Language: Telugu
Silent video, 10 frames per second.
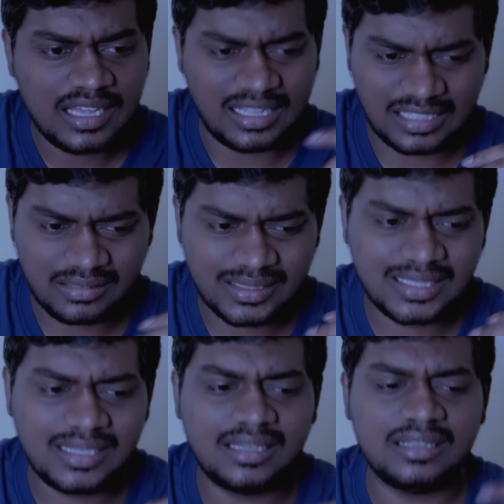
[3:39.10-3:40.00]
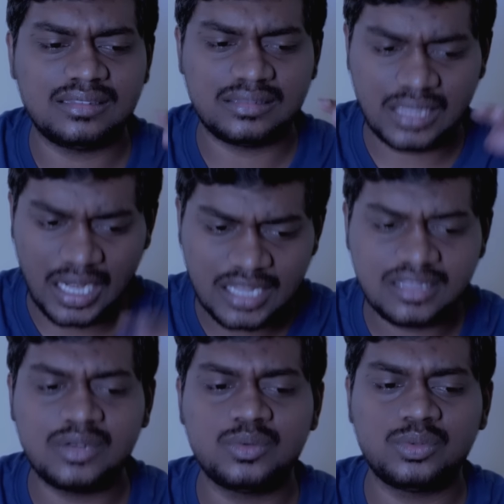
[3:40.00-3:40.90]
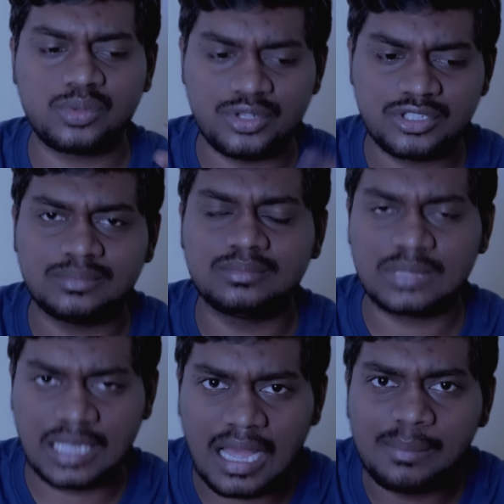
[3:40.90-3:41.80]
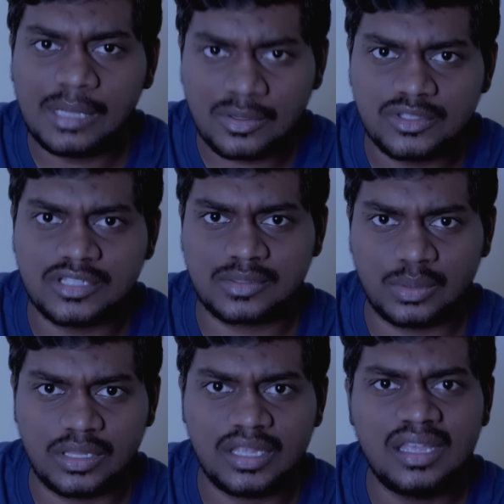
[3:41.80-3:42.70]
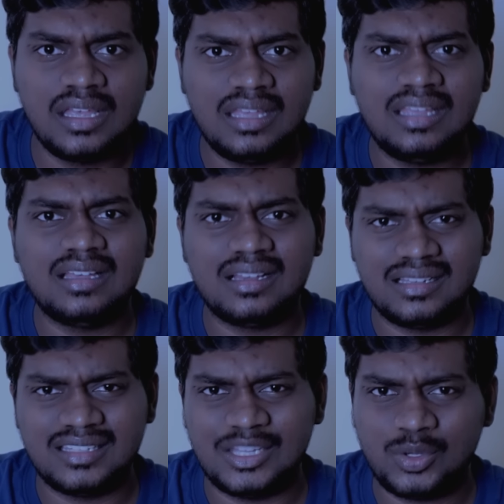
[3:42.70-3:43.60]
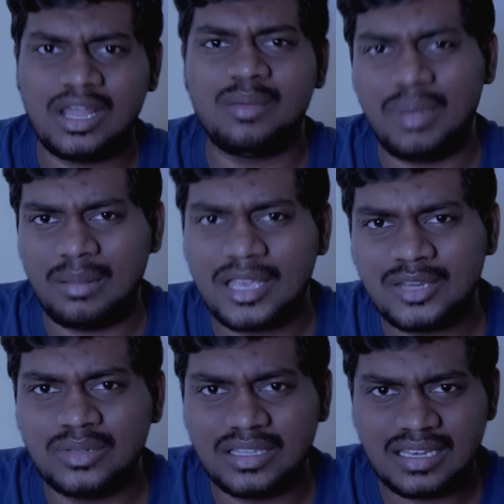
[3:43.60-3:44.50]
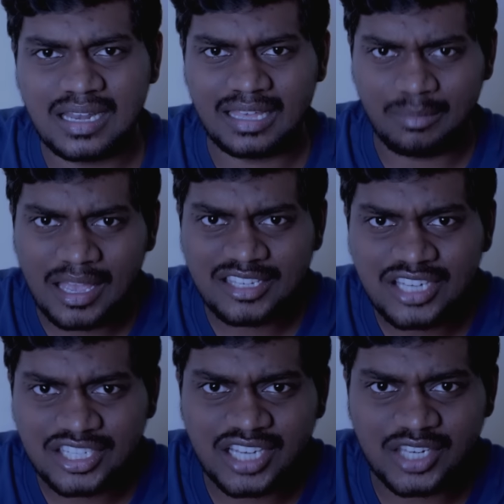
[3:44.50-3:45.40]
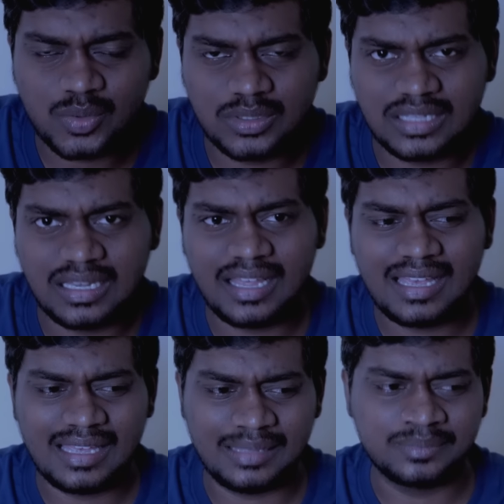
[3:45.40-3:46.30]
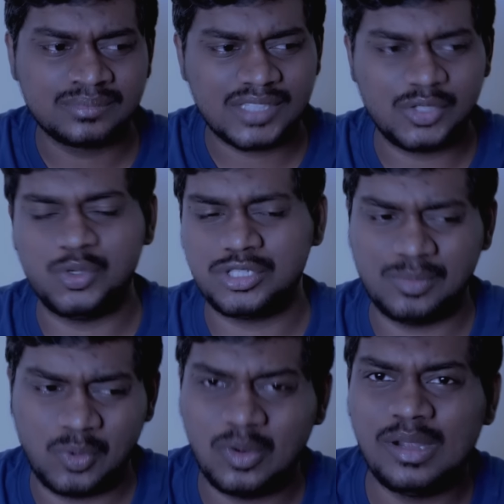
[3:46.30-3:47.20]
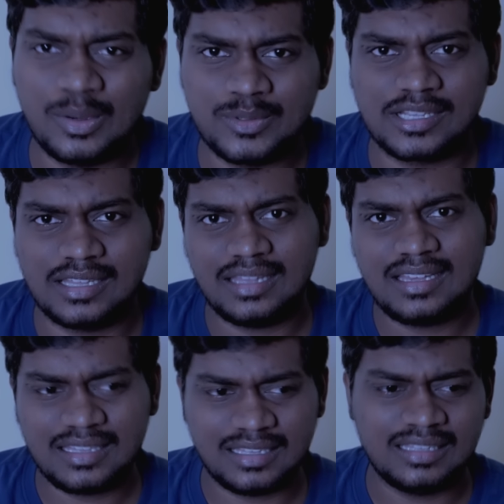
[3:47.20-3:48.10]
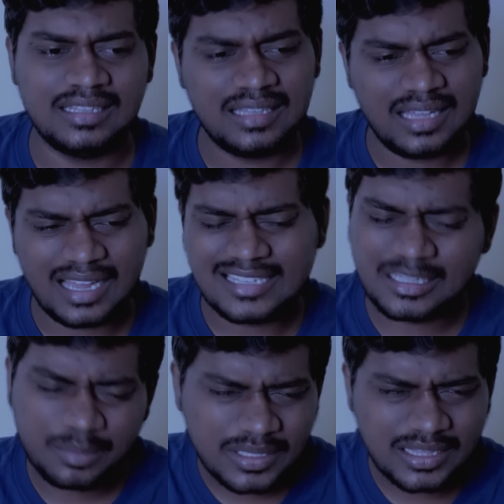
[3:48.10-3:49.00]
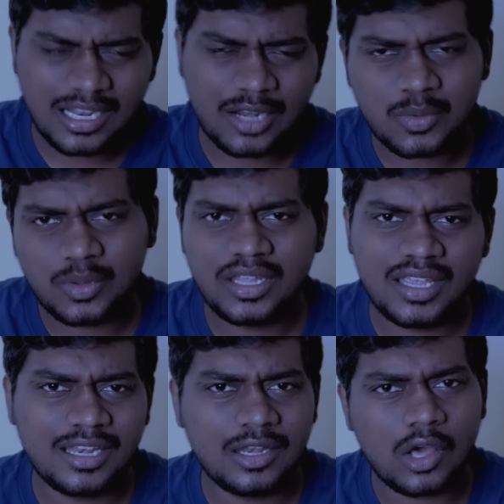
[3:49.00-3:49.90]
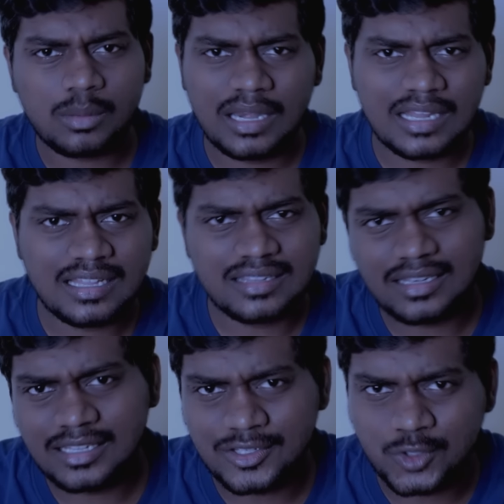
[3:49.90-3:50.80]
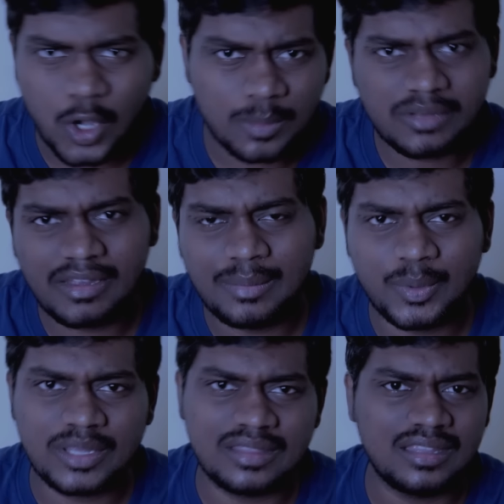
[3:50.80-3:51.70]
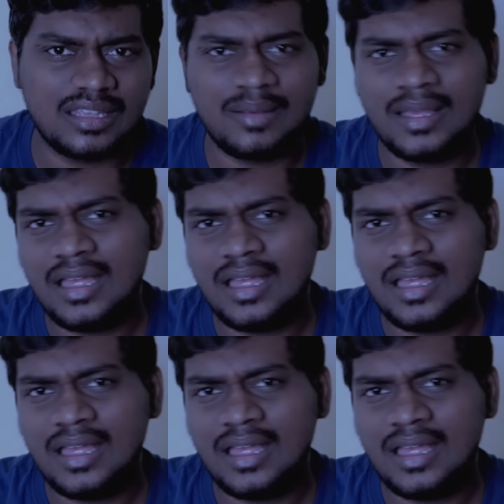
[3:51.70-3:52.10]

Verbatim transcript: ఆ తర్వాత తనని తను కొంచెం కామ్ డౌన్ చేసుకుంది ఏదో నా భ్రమ అయి ఉంటుంది నా ఇమాజినేషన్ అయి ఉంటుందిలే కొంచెం ఓల్డ్ హౌస్ కదా అని చెప్పి తను అనుకుని నార్మల్గా తన జాబ్కి వెళ్ళిపోయింది